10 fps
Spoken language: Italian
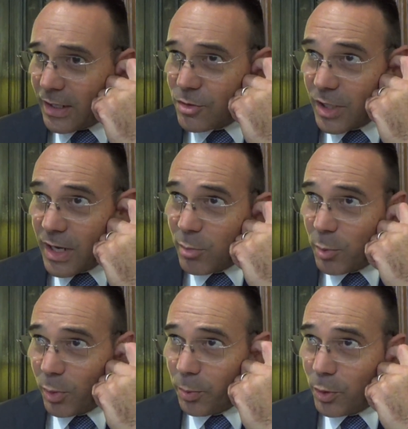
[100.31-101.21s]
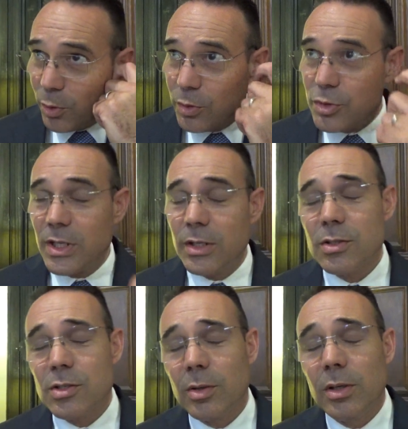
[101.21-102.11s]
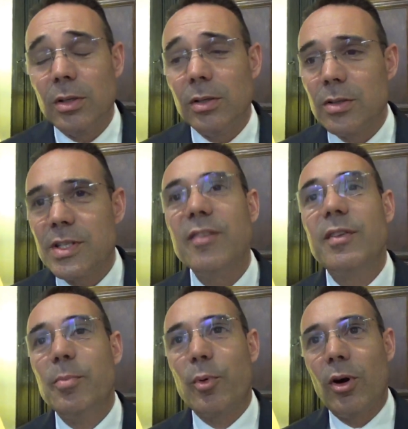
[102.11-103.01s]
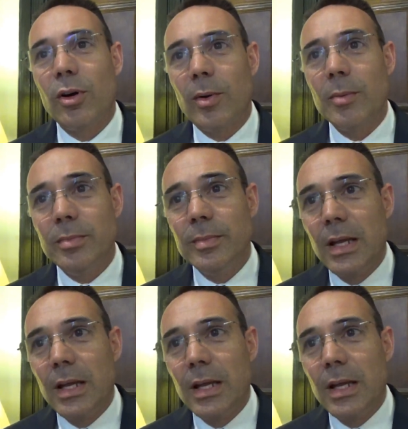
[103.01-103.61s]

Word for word: lanceremo proprio oggi il nostro safety program